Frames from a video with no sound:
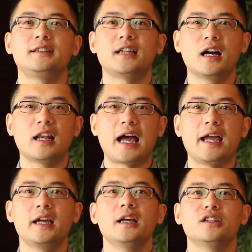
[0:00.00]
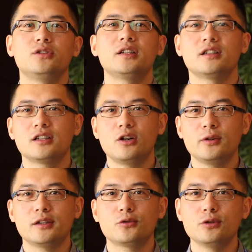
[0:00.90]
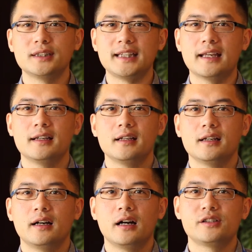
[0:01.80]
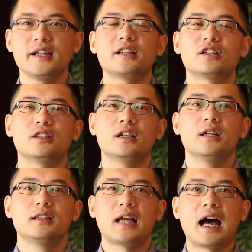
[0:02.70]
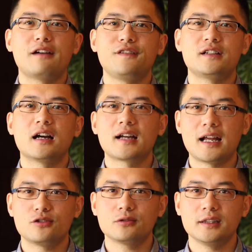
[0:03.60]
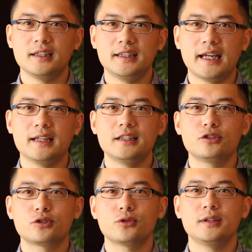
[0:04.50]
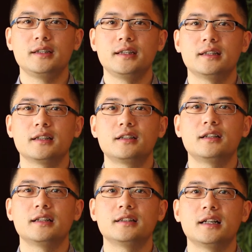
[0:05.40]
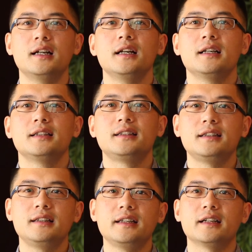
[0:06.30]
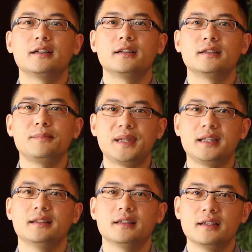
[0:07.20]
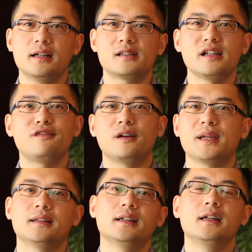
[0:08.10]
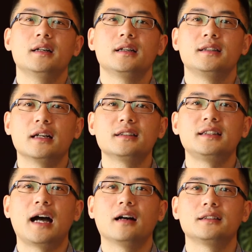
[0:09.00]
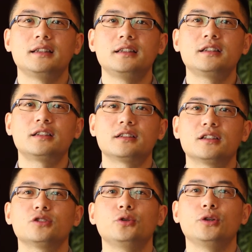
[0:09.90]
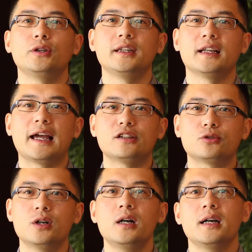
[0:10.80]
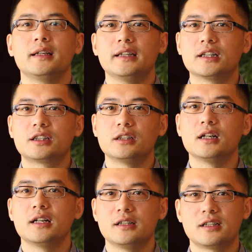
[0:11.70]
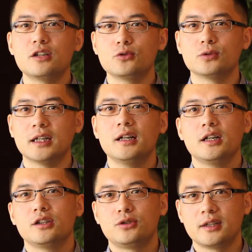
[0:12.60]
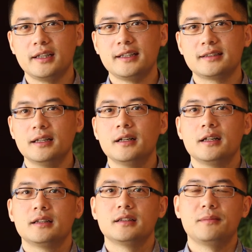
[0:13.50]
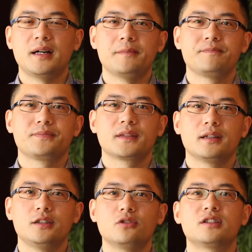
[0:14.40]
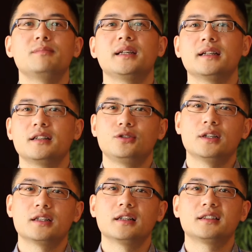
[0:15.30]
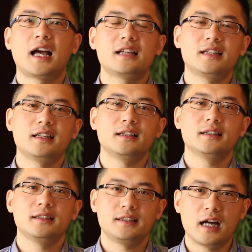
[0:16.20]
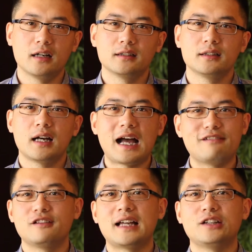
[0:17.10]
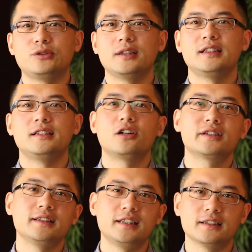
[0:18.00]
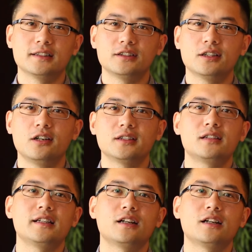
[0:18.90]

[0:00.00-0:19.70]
将来对这个社会的贡献。啊，这个是他非常看重的一点，也就是说，你的个人的心理、个人的品德这方面的影响，其实对于你来说也是很深入的。举个例子，那么有这么一个学生，他在向哈佛大学递交申请的时候，他这